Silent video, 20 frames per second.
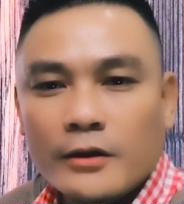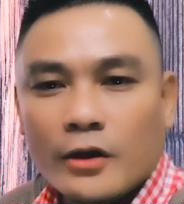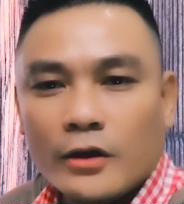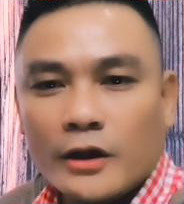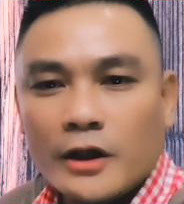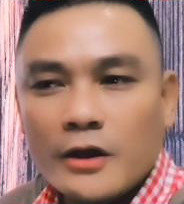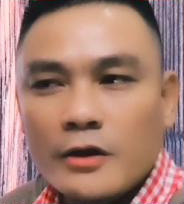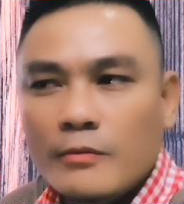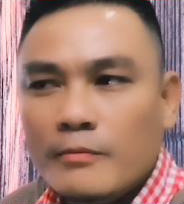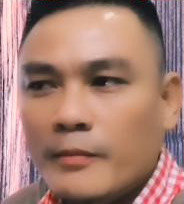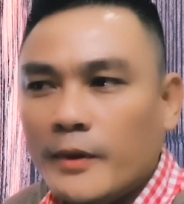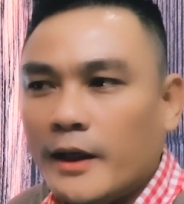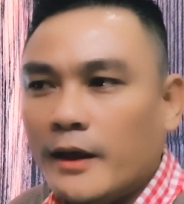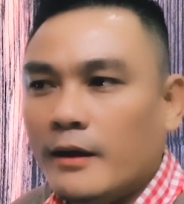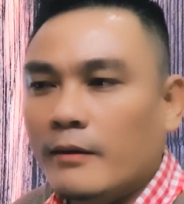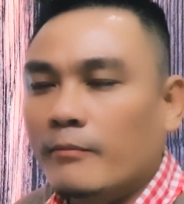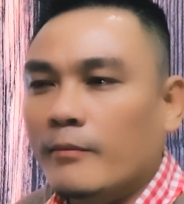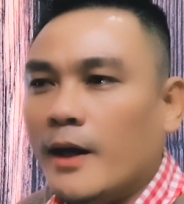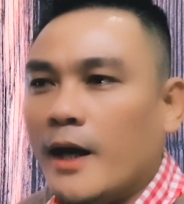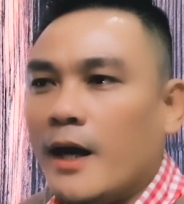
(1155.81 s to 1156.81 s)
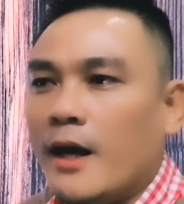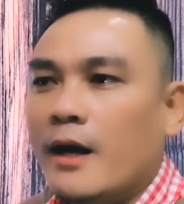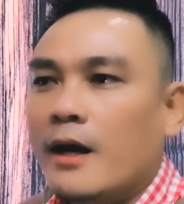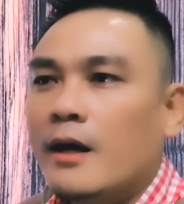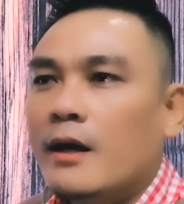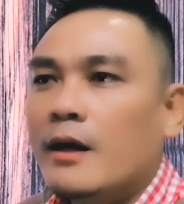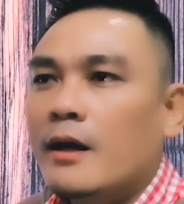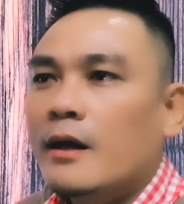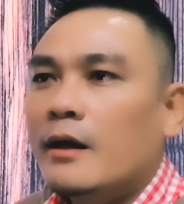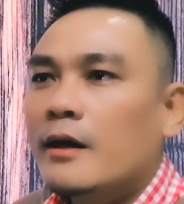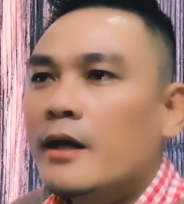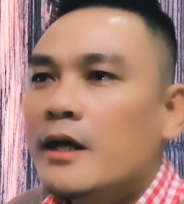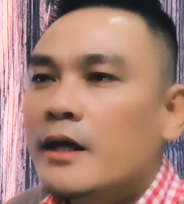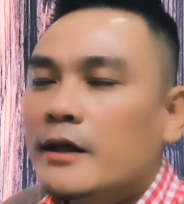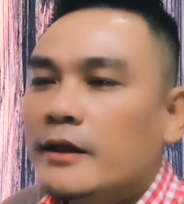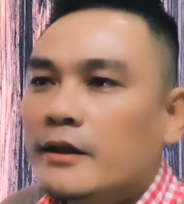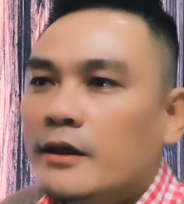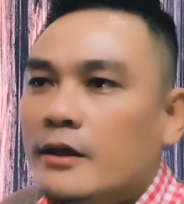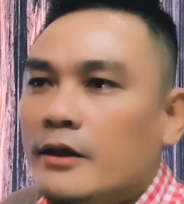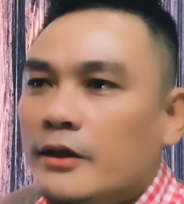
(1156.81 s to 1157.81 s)
Còn nếu mình mà
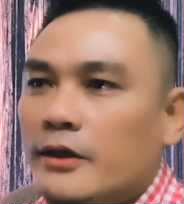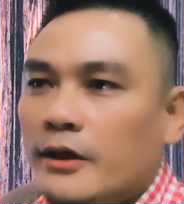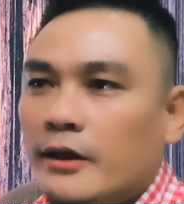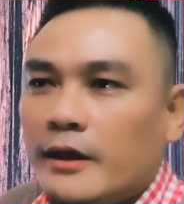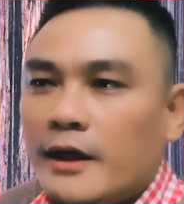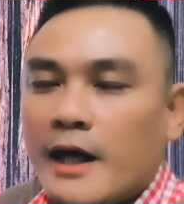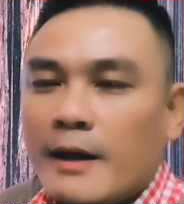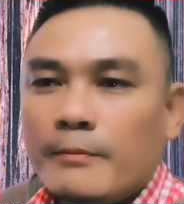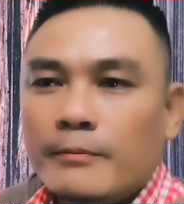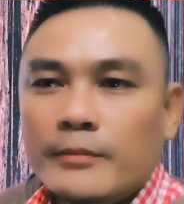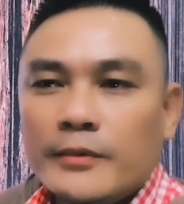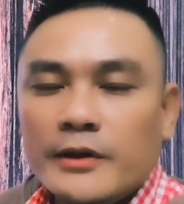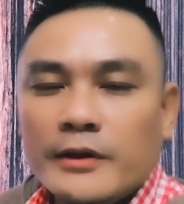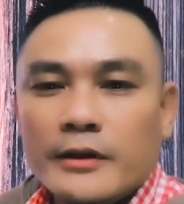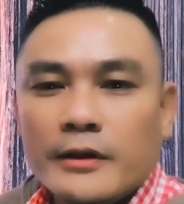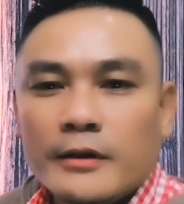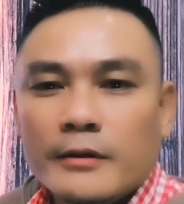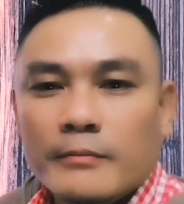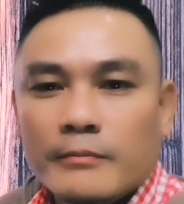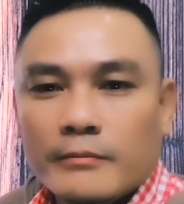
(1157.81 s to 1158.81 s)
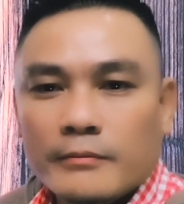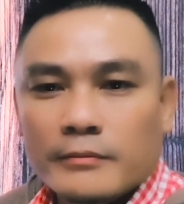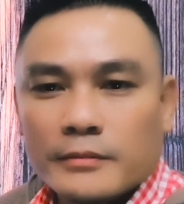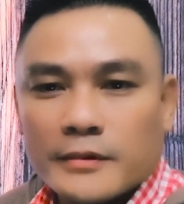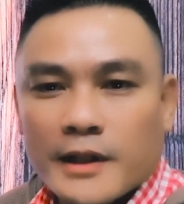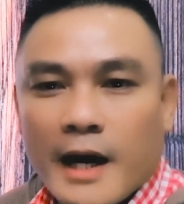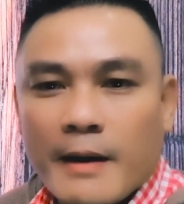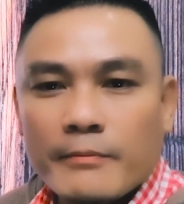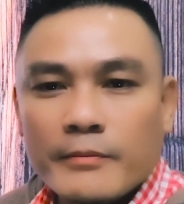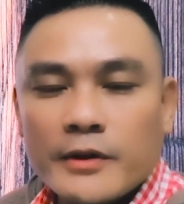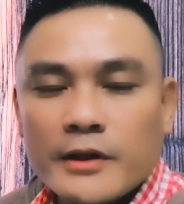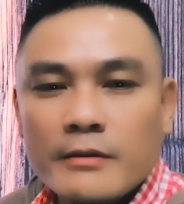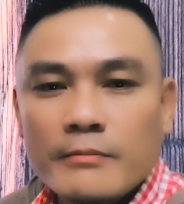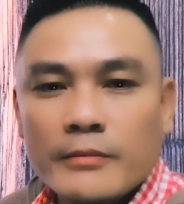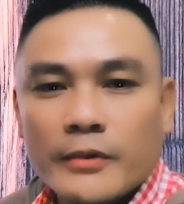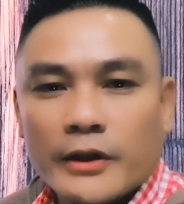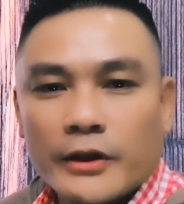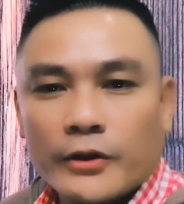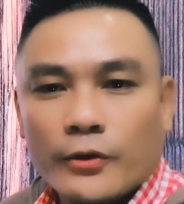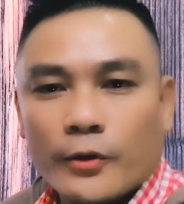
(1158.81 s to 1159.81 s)
đi từ những năm như tám,
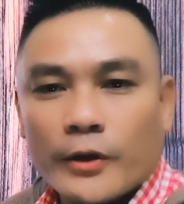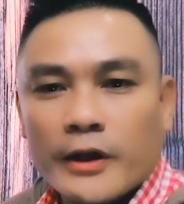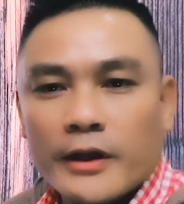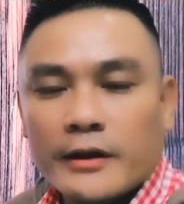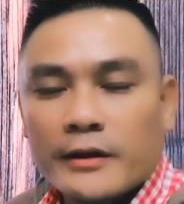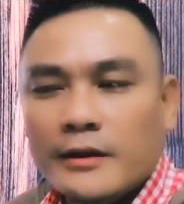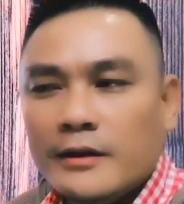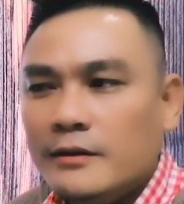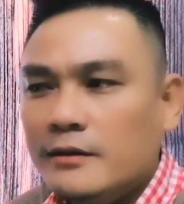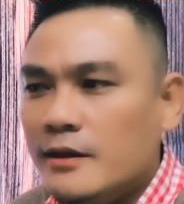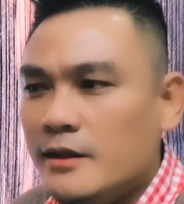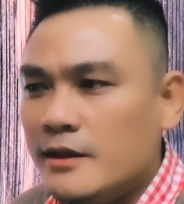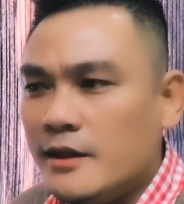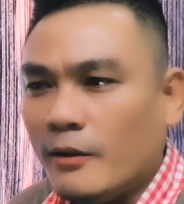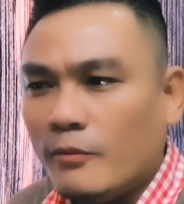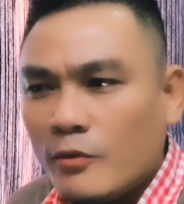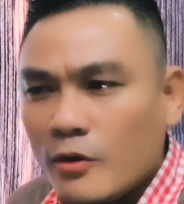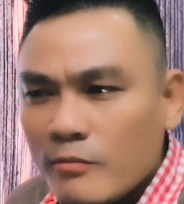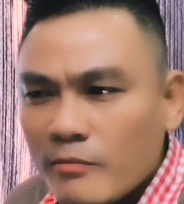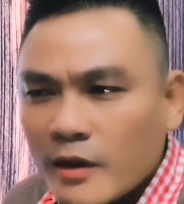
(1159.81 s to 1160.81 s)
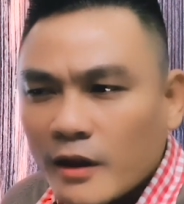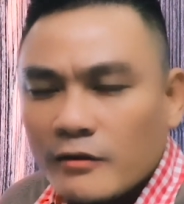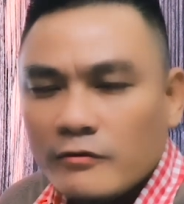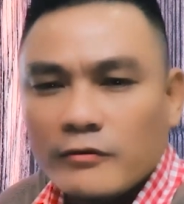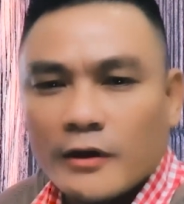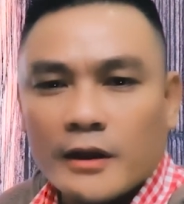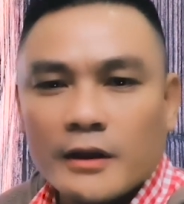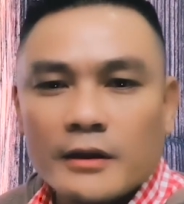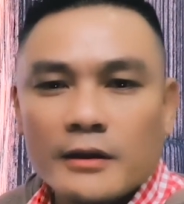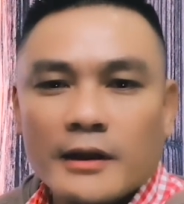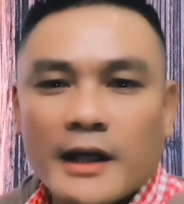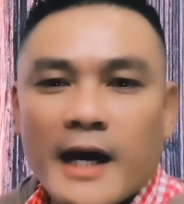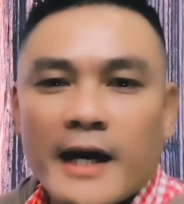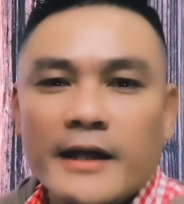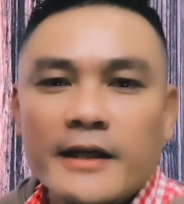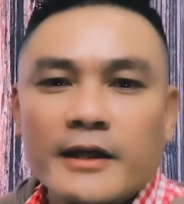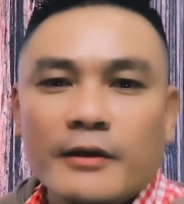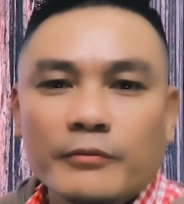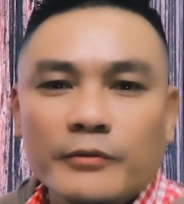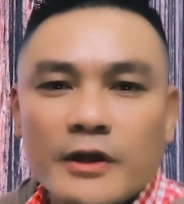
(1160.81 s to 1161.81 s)
chín, mười tuổi gì đó thì giọng của mình vẫn
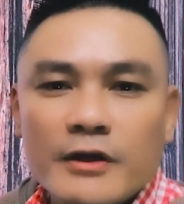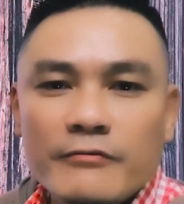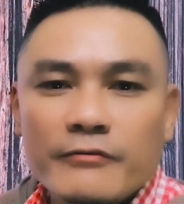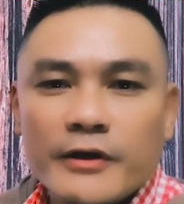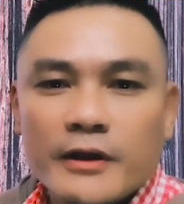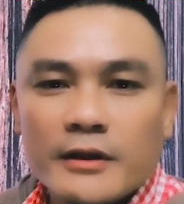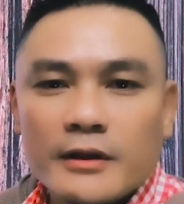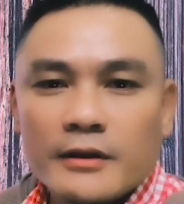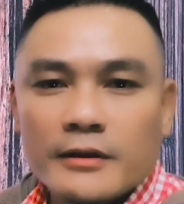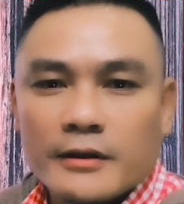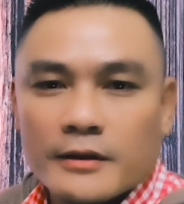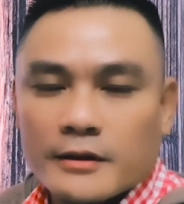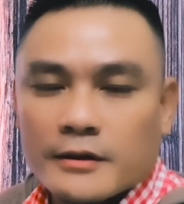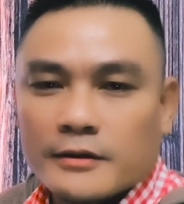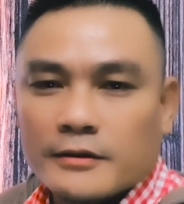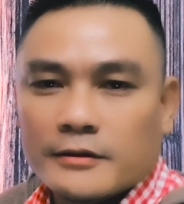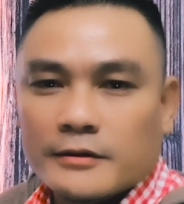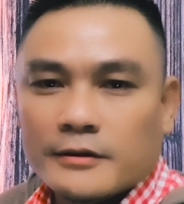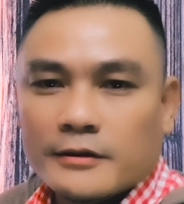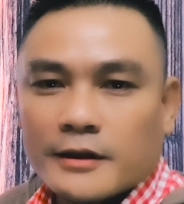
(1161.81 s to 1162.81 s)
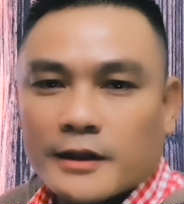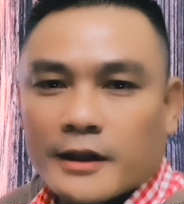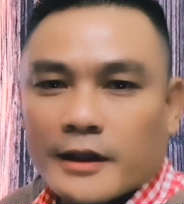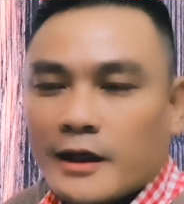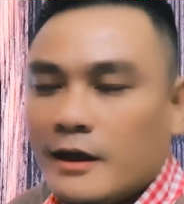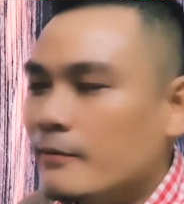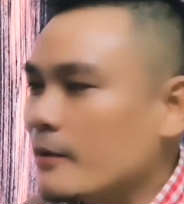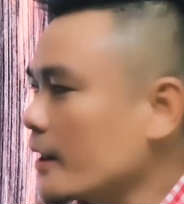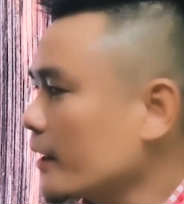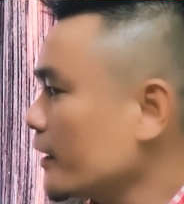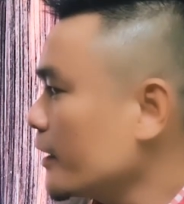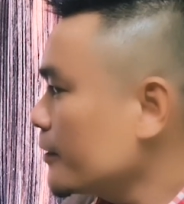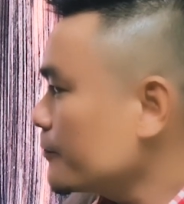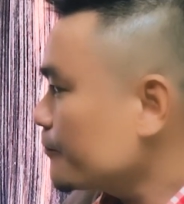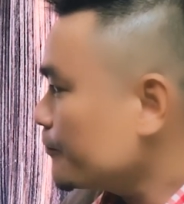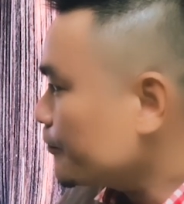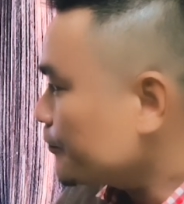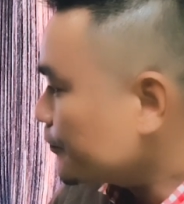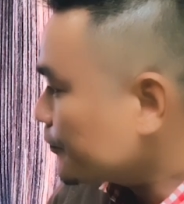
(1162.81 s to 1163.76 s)
lai giọng tiếng Việt như thường ha các bạn ha.